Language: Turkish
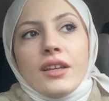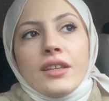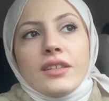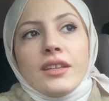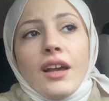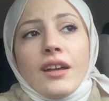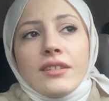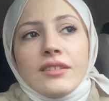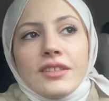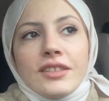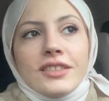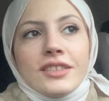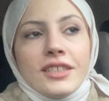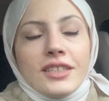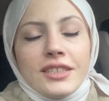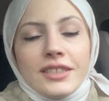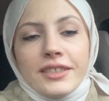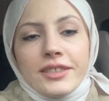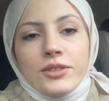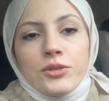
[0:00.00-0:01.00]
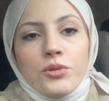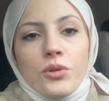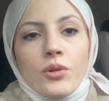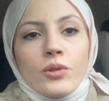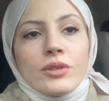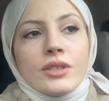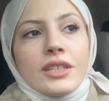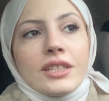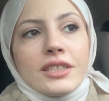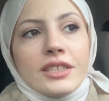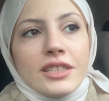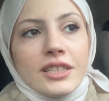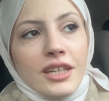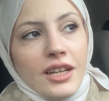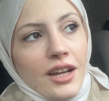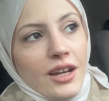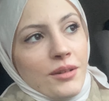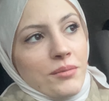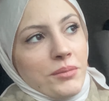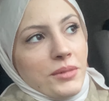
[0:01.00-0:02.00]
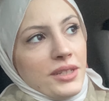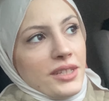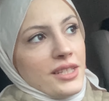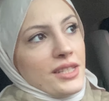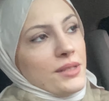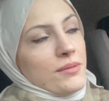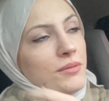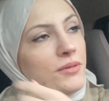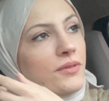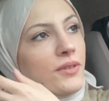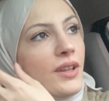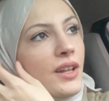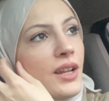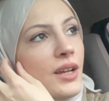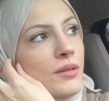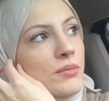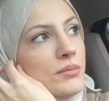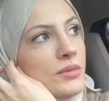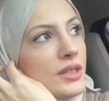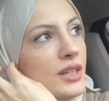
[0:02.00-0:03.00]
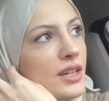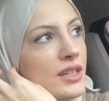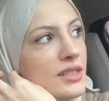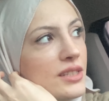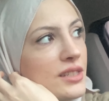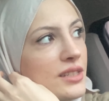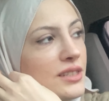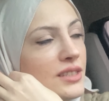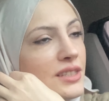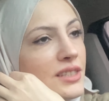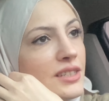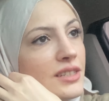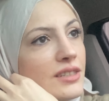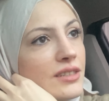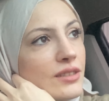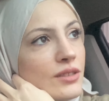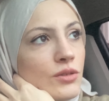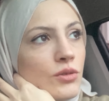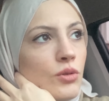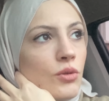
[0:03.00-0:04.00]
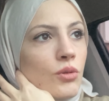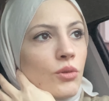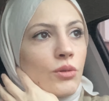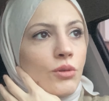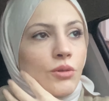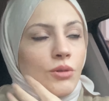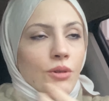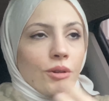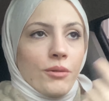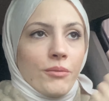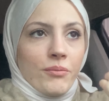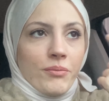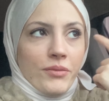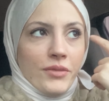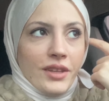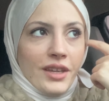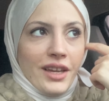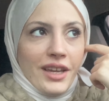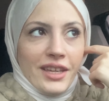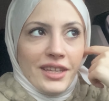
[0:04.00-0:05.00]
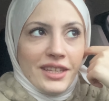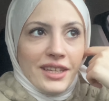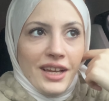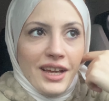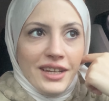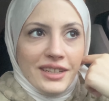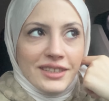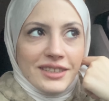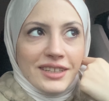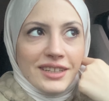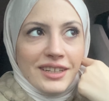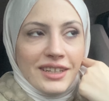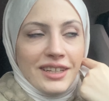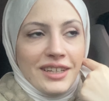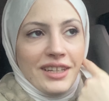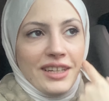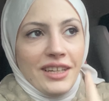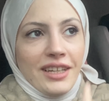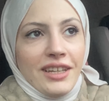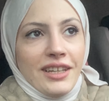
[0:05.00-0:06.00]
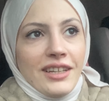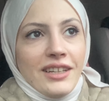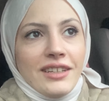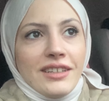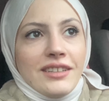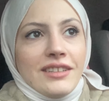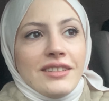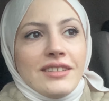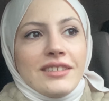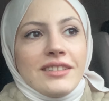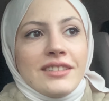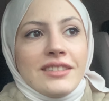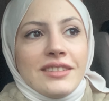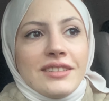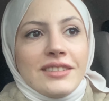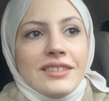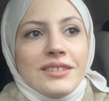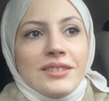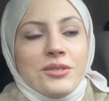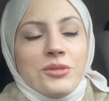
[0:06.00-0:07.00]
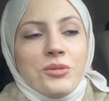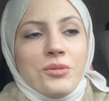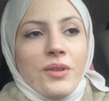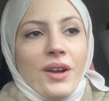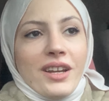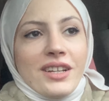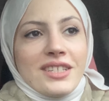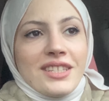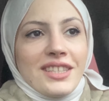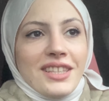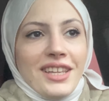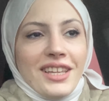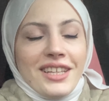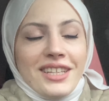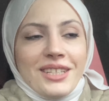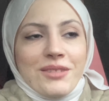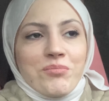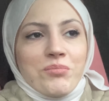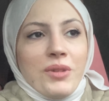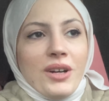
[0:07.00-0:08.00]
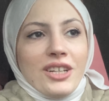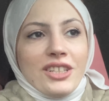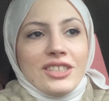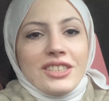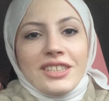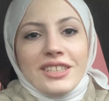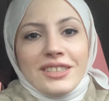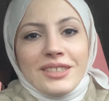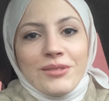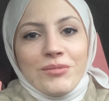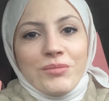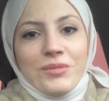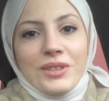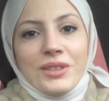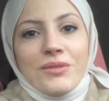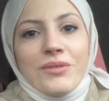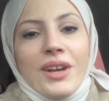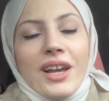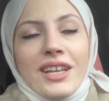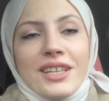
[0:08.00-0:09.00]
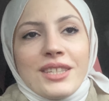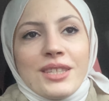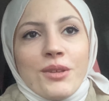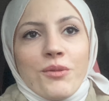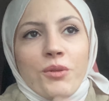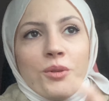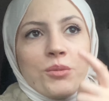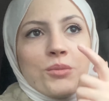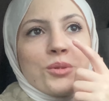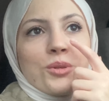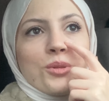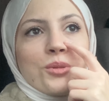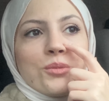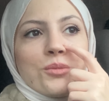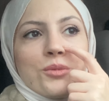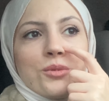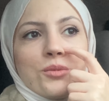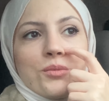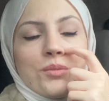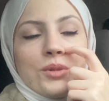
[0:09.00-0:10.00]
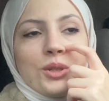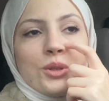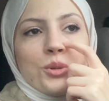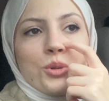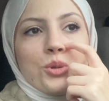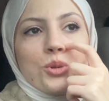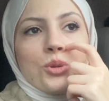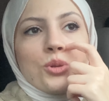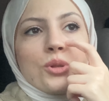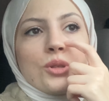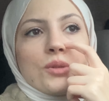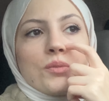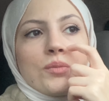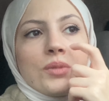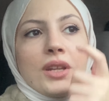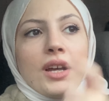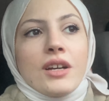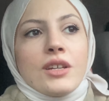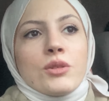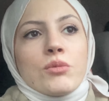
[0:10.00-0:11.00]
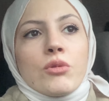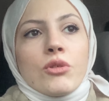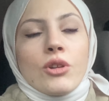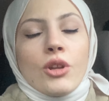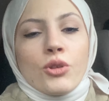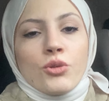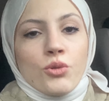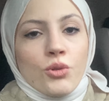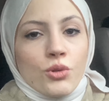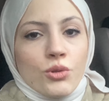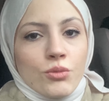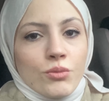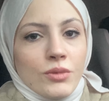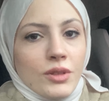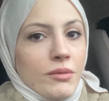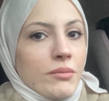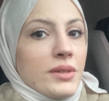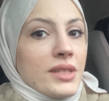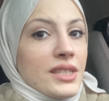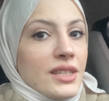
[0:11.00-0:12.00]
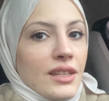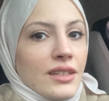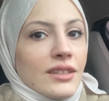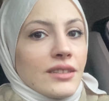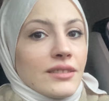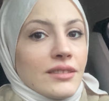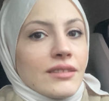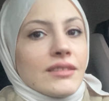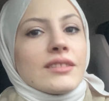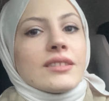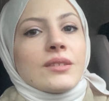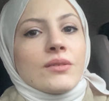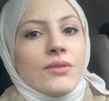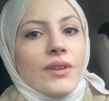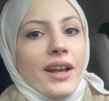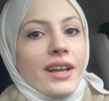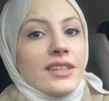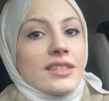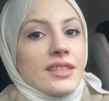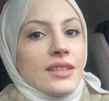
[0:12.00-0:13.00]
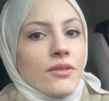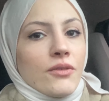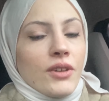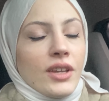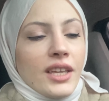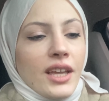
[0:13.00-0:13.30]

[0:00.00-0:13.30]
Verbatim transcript: Yalnızca işte şu özet çıkarma kısmı falan biraz sıkıntı oluyor. Yani e, üniversiteye ilk başladığımda felsefe bölümü biliyorsunuz biraz böyle yorumlama sanatıdır felsefe.